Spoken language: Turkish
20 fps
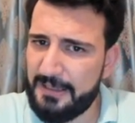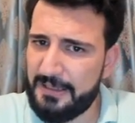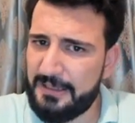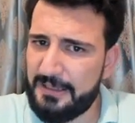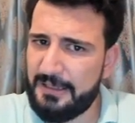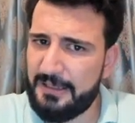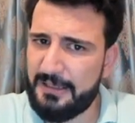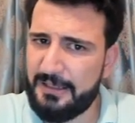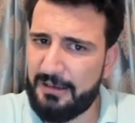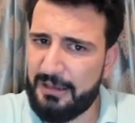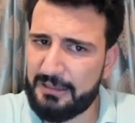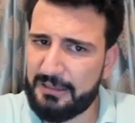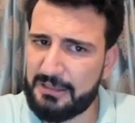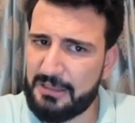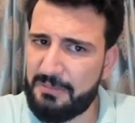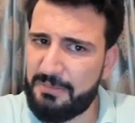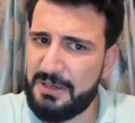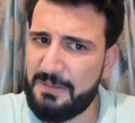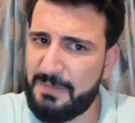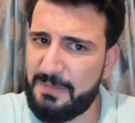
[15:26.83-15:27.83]
E,
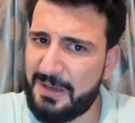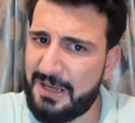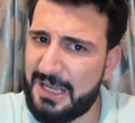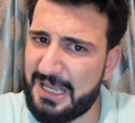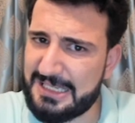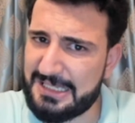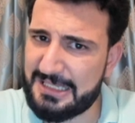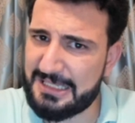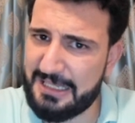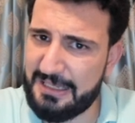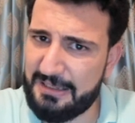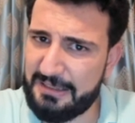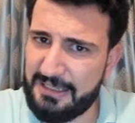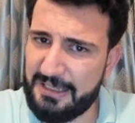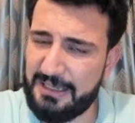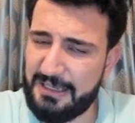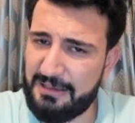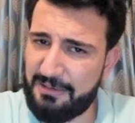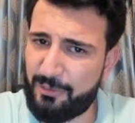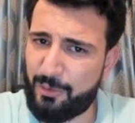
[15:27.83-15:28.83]
hatta benim
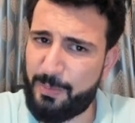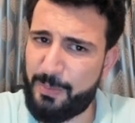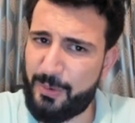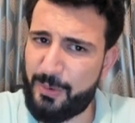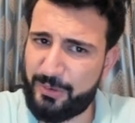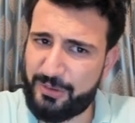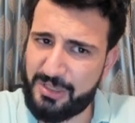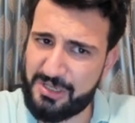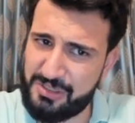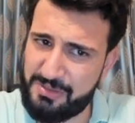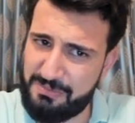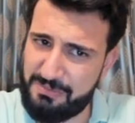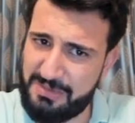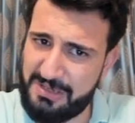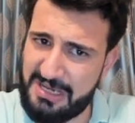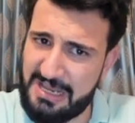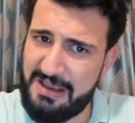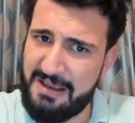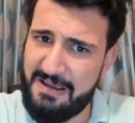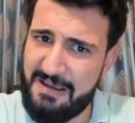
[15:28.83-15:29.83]
gazetede röportajım
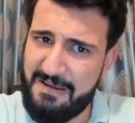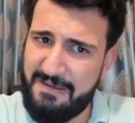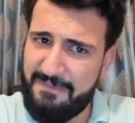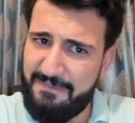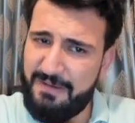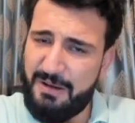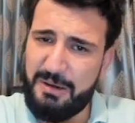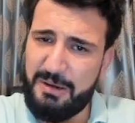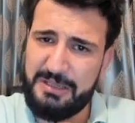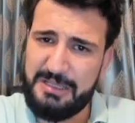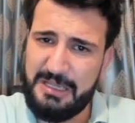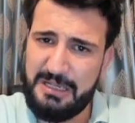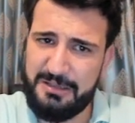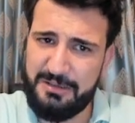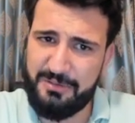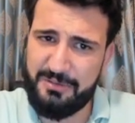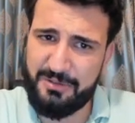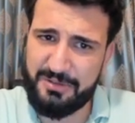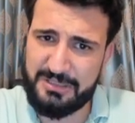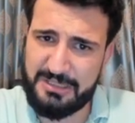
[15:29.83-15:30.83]
bile var
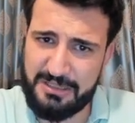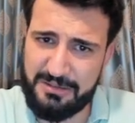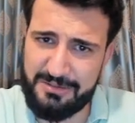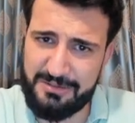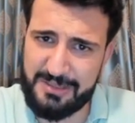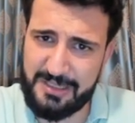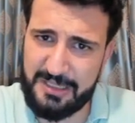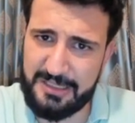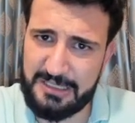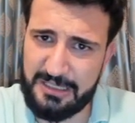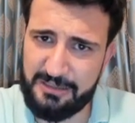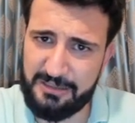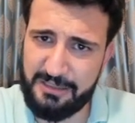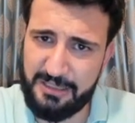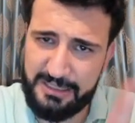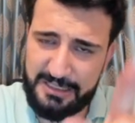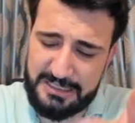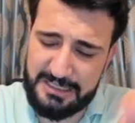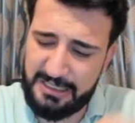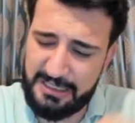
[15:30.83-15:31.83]
değerli dostlar, güzel
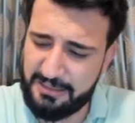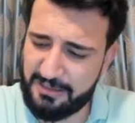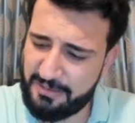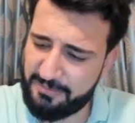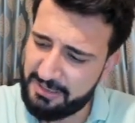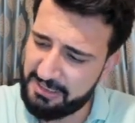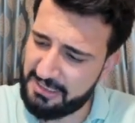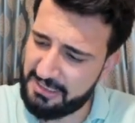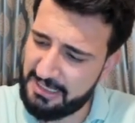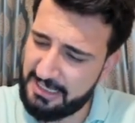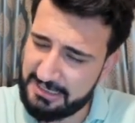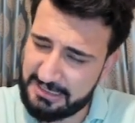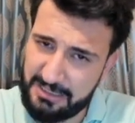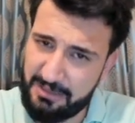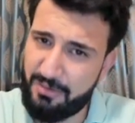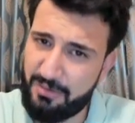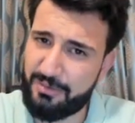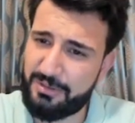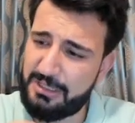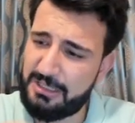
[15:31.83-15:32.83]
insanlar. Instagram'a girersen
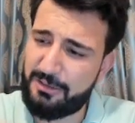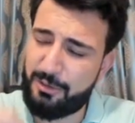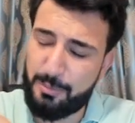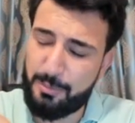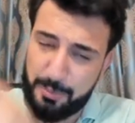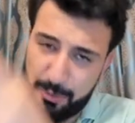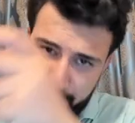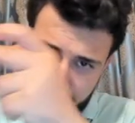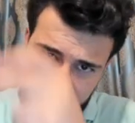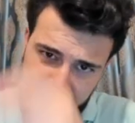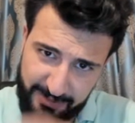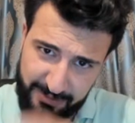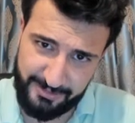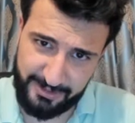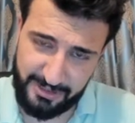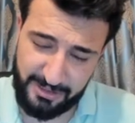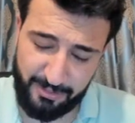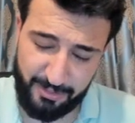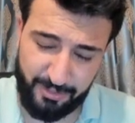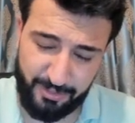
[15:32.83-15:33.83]
oradan röportajımı
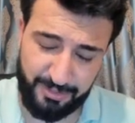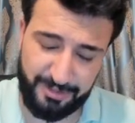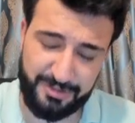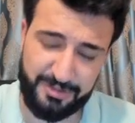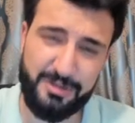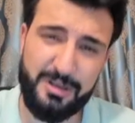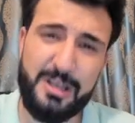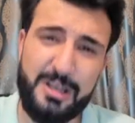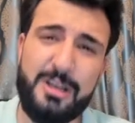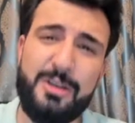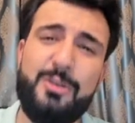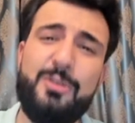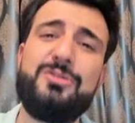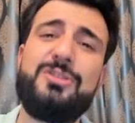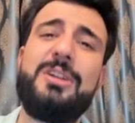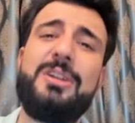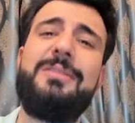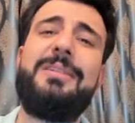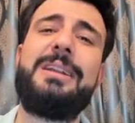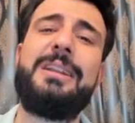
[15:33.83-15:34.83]
da okursun.
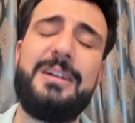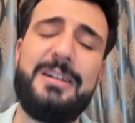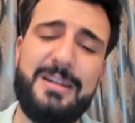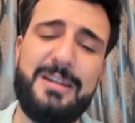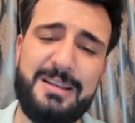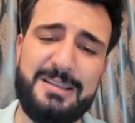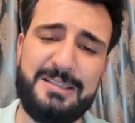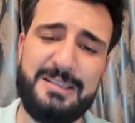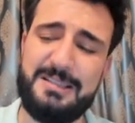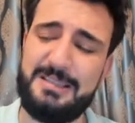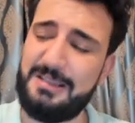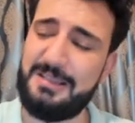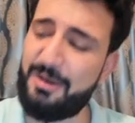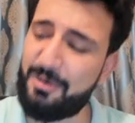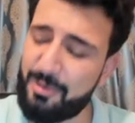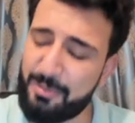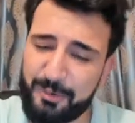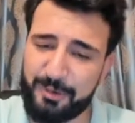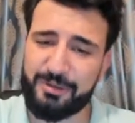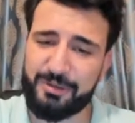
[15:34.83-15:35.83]
Önce Vatan Gazetesi'nde
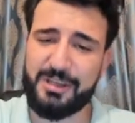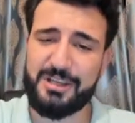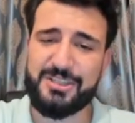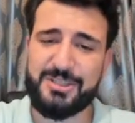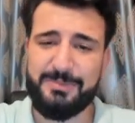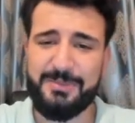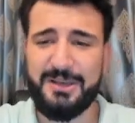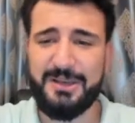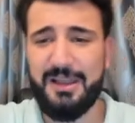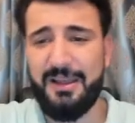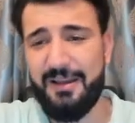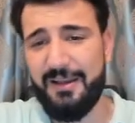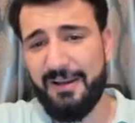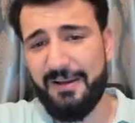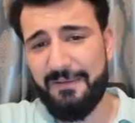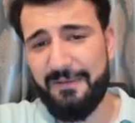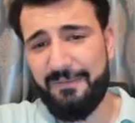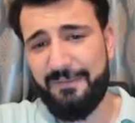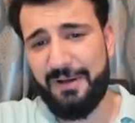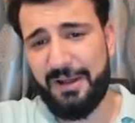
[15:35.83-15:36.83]
röportajım bile
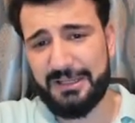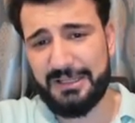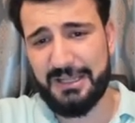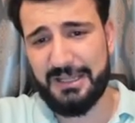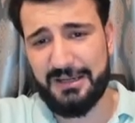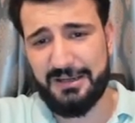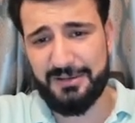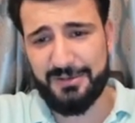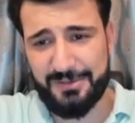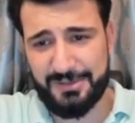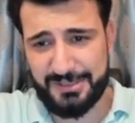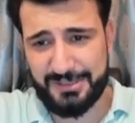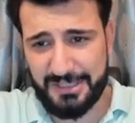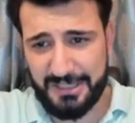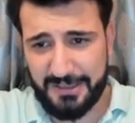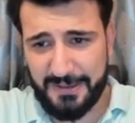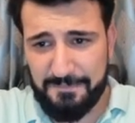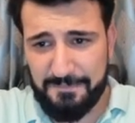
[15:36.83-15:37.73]
var değerli dostlar.